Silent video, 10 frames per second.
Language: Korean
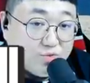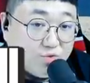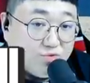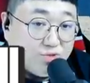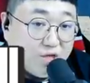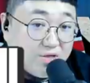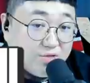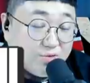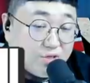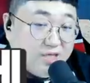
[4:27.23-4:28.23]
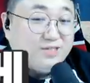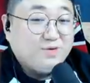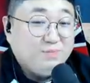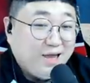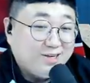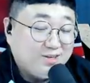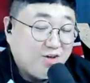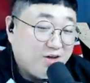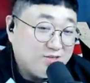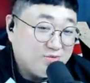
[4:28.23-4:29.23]
저 뚱땡이년이 왜 이렇게 자꾸 마이크
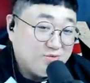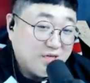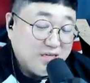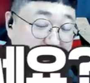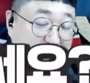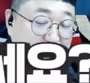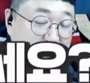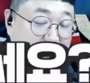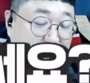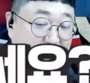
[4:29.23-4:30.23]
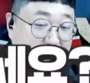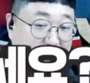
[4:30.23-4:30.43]
켜가지고 사람들 대화하는데